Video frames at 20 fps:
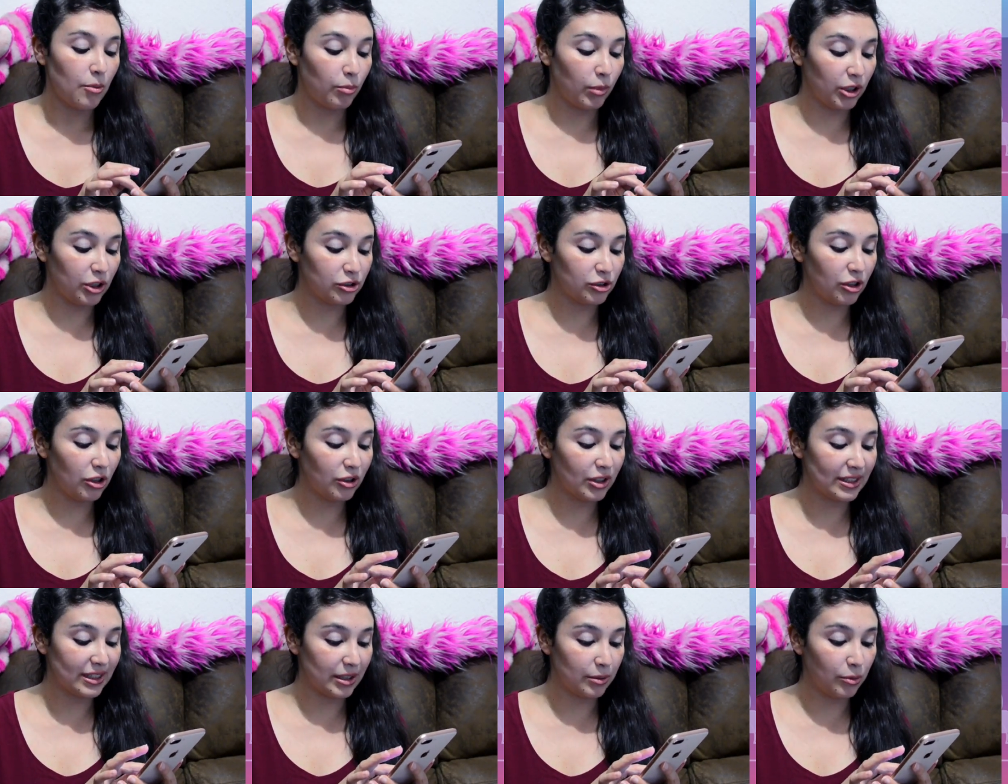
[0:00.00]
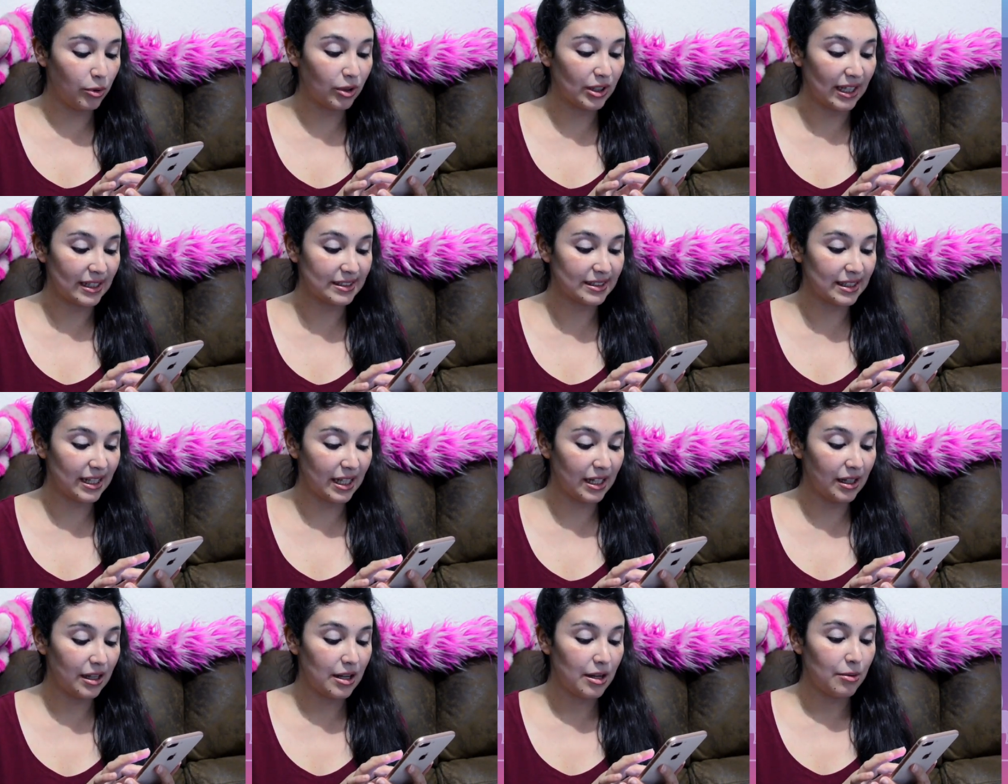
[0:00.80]
Bueno, eso es lo que tenemos que
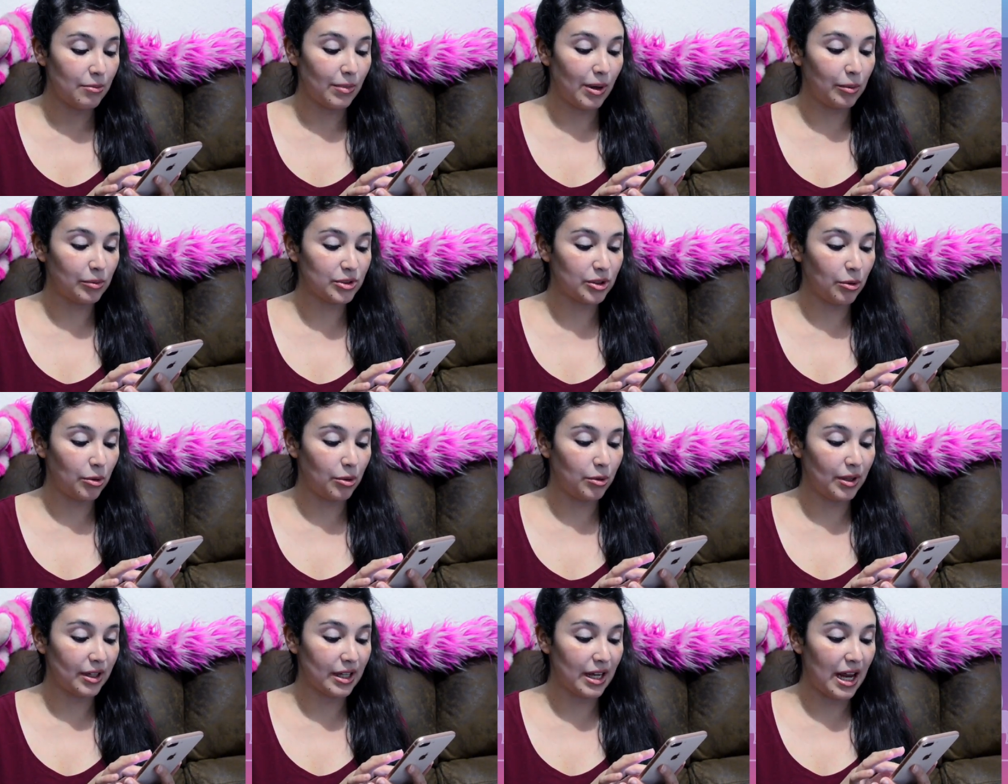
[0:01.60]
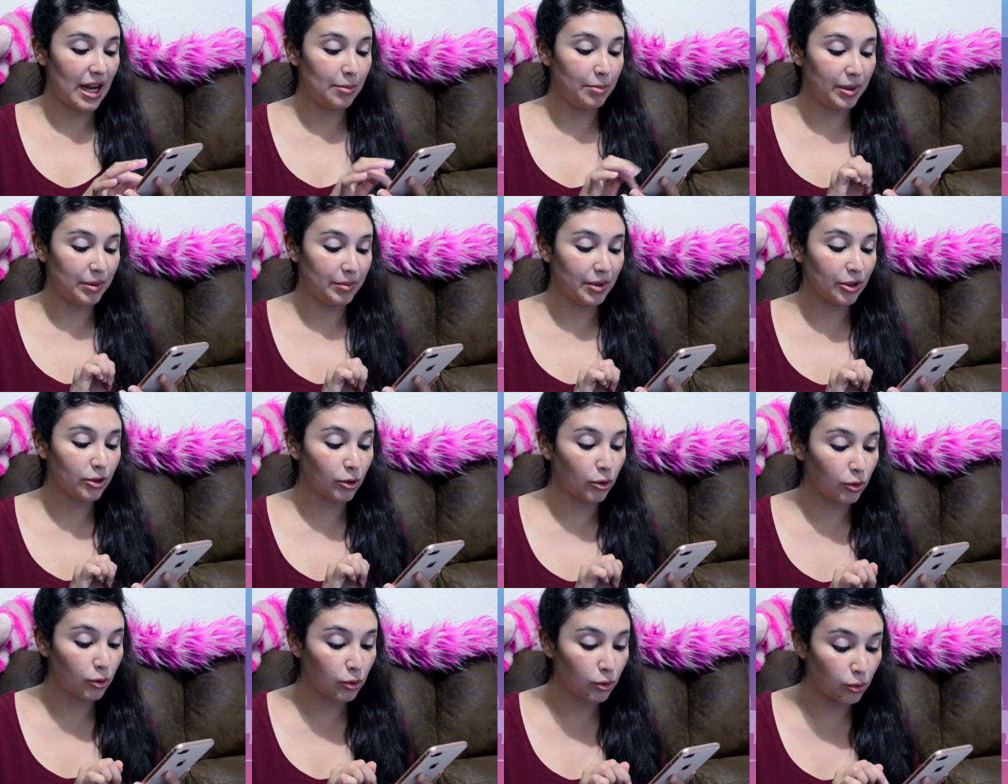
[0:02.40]
hacer. Vamos a volver al primer
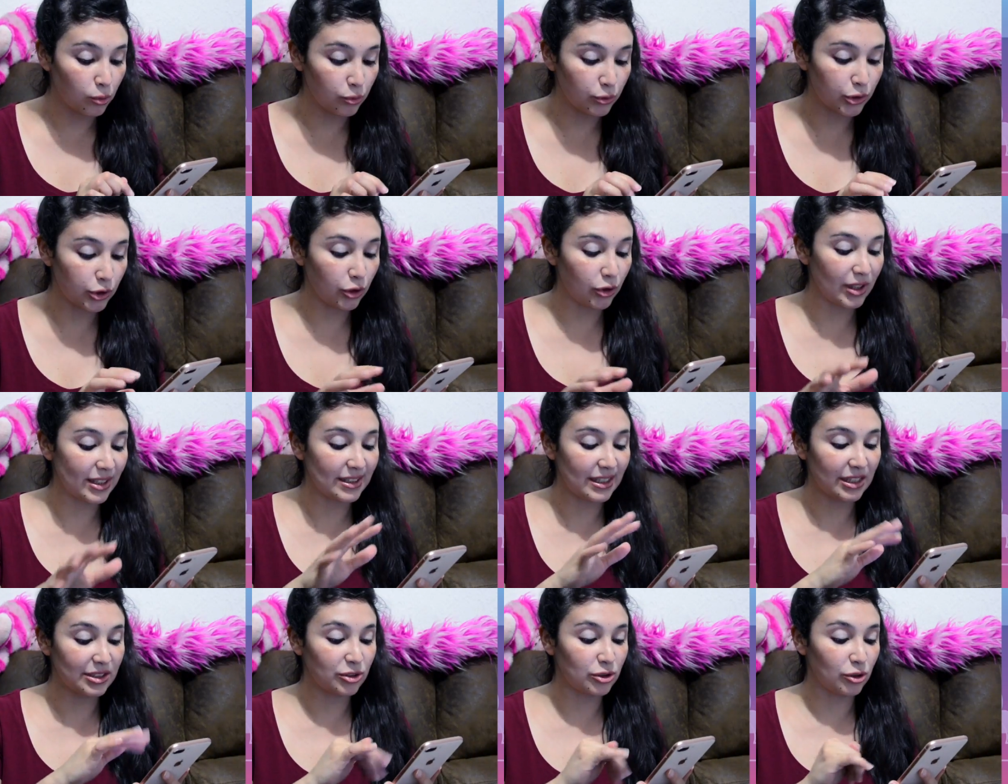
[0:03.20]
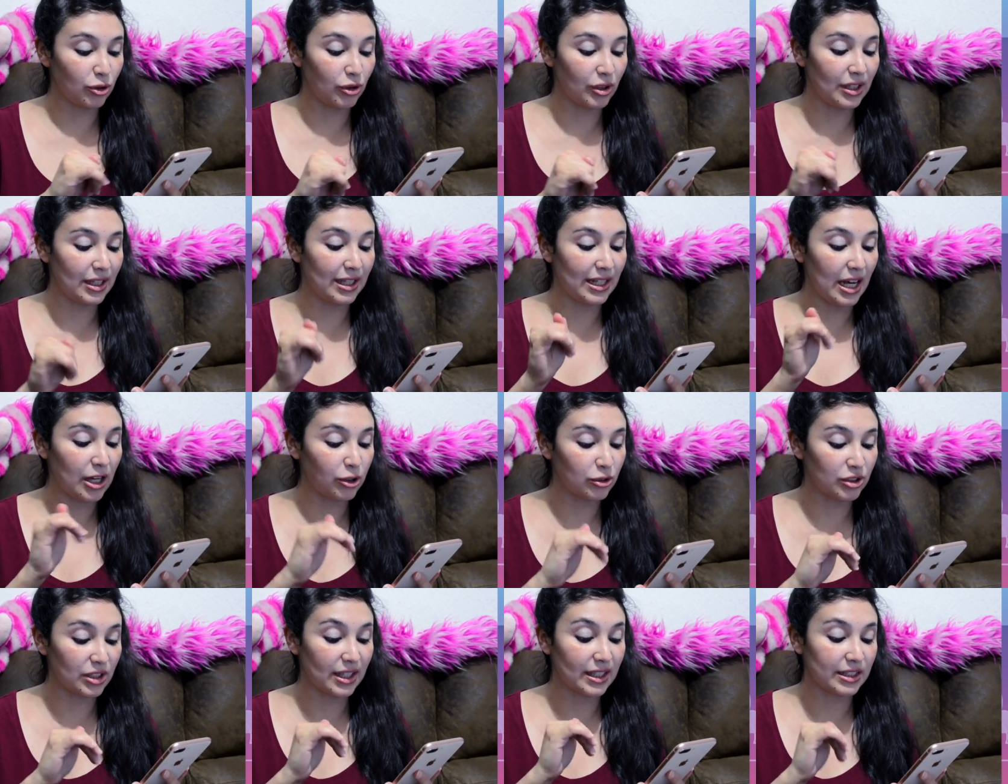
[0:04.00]
conjunto. Estas son las
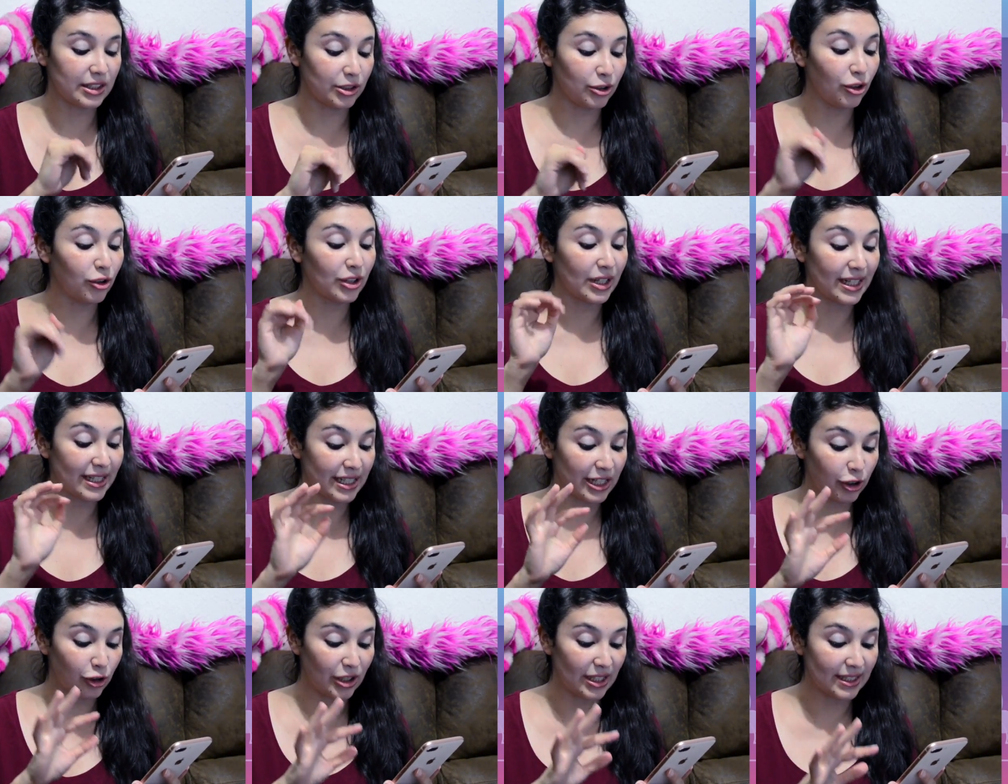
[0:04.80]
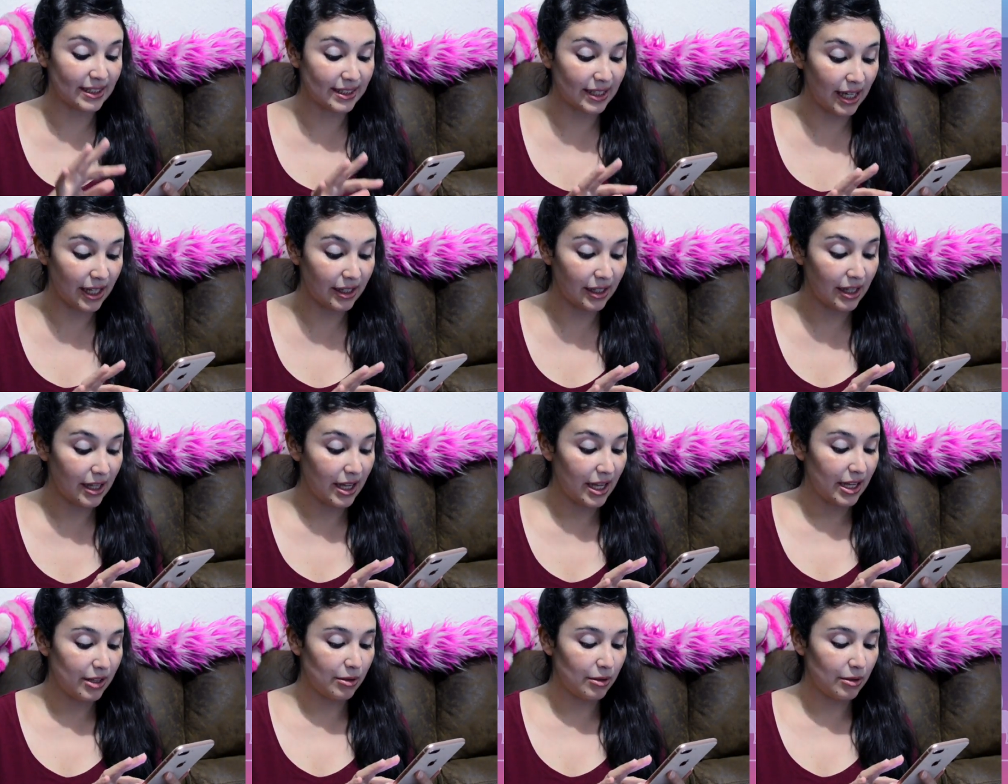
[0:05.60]
cosas que tengo que recolectar.